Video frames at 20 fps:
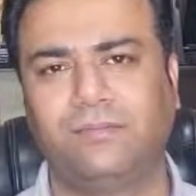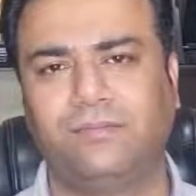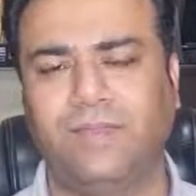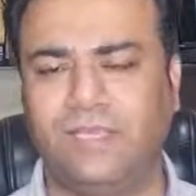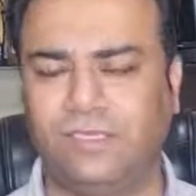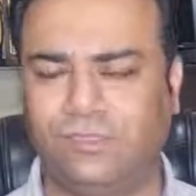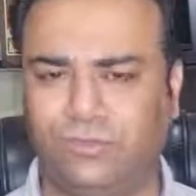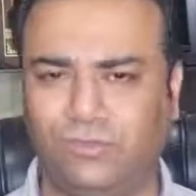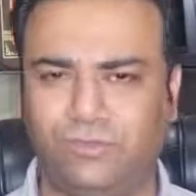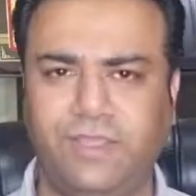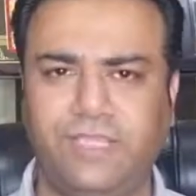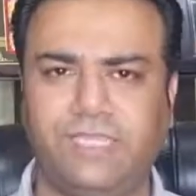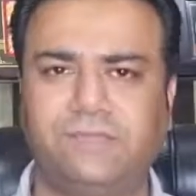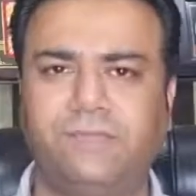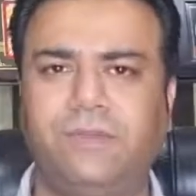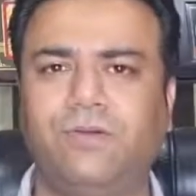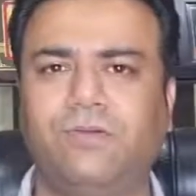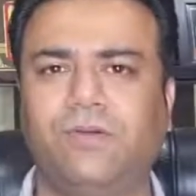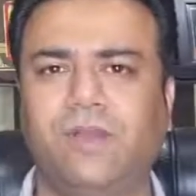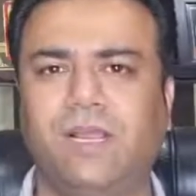फेस टू फेस
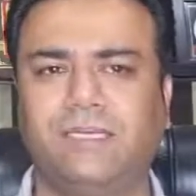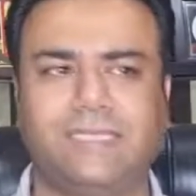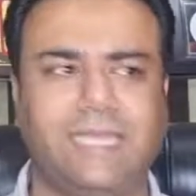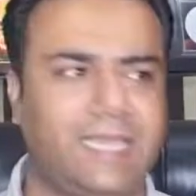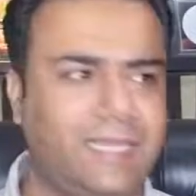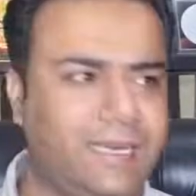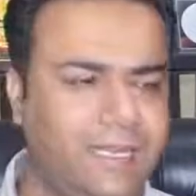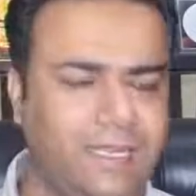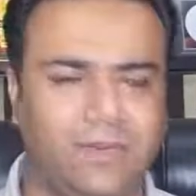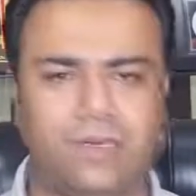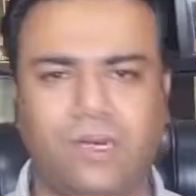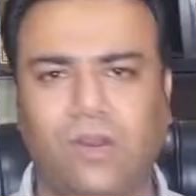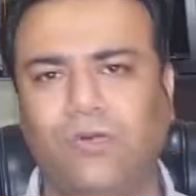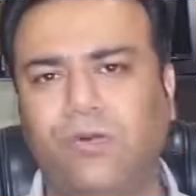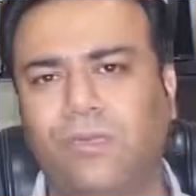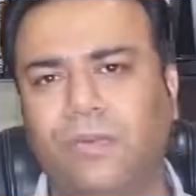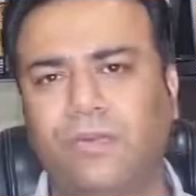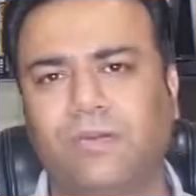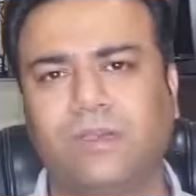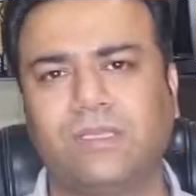भी होगा टेक्निकल
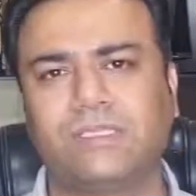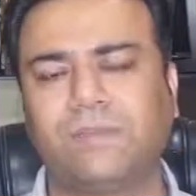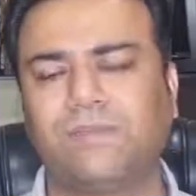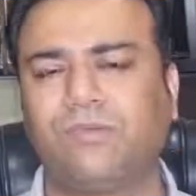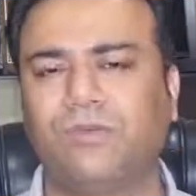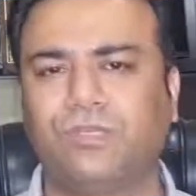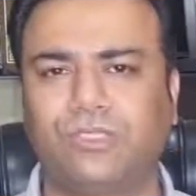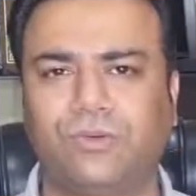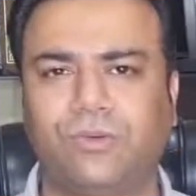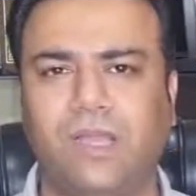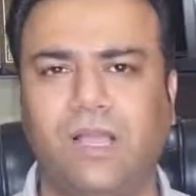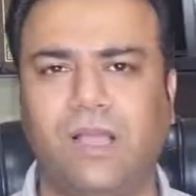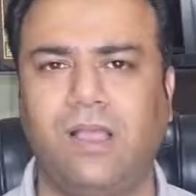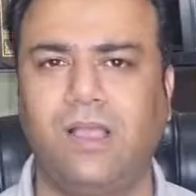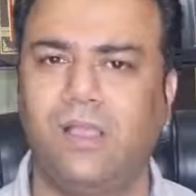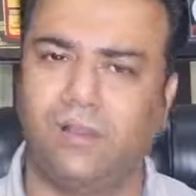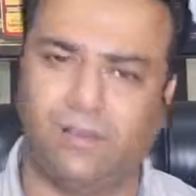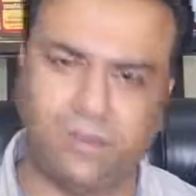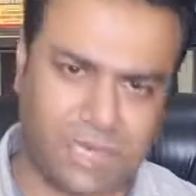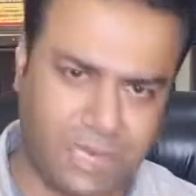राउंड भी होगा सब कुछ होगा
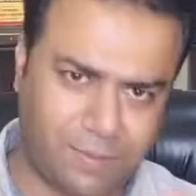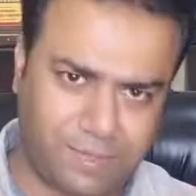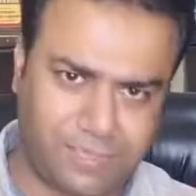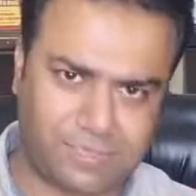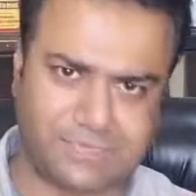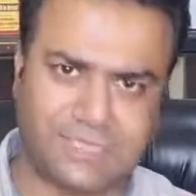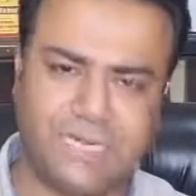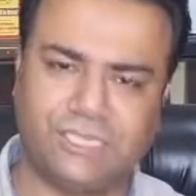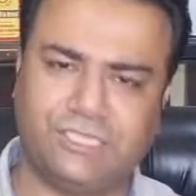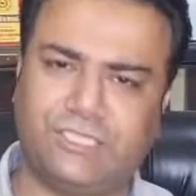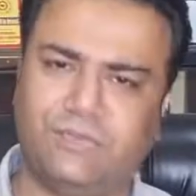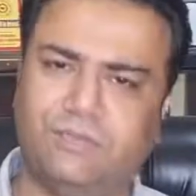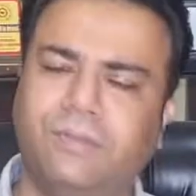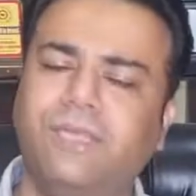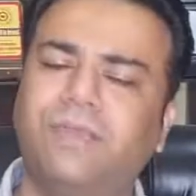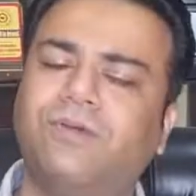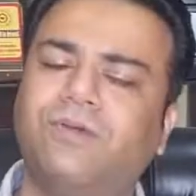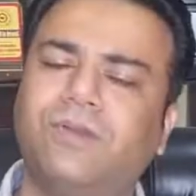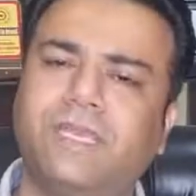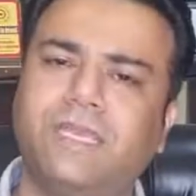और आपकी सिलेक्शन
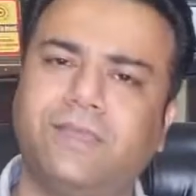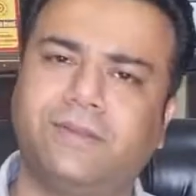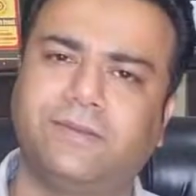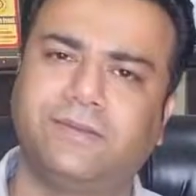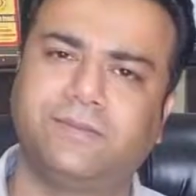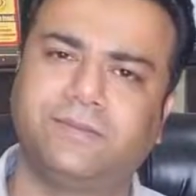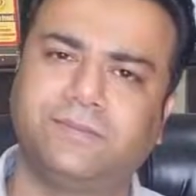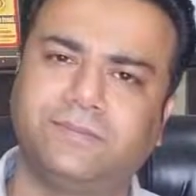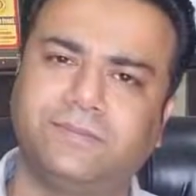भी होगी